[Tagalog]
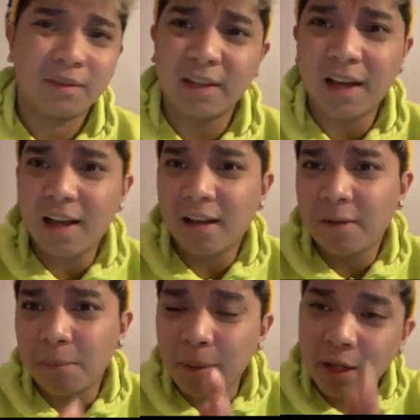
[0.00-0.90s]
na
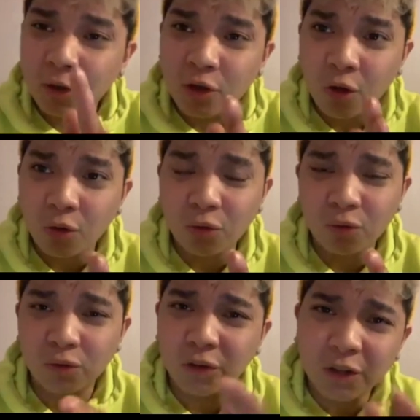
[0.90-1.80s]
meron
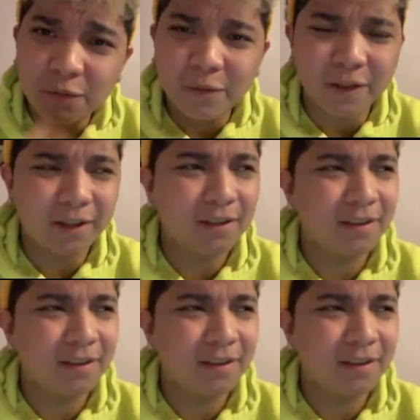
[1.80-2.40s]
akong girlfriend,